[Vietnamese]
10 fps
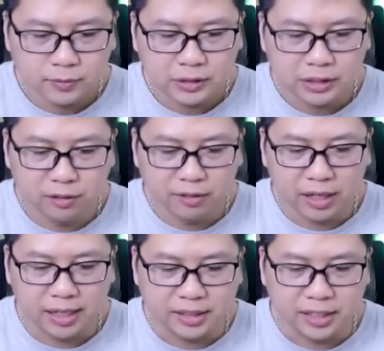cứ vậy
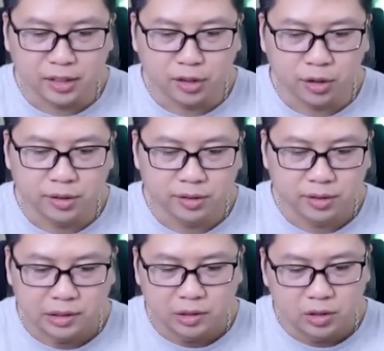là chiến thôi
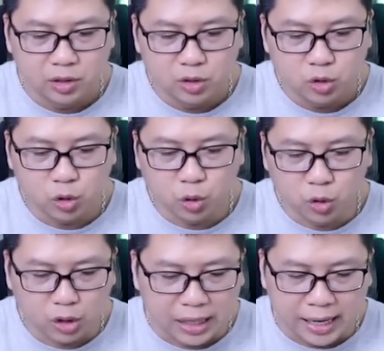chỗ
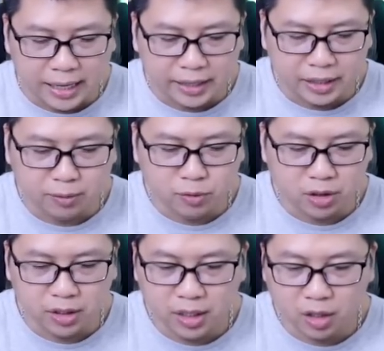còn lại anh em xử
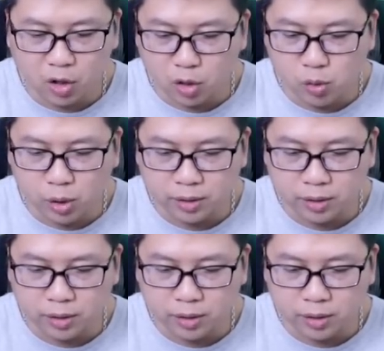lý là gọn luôn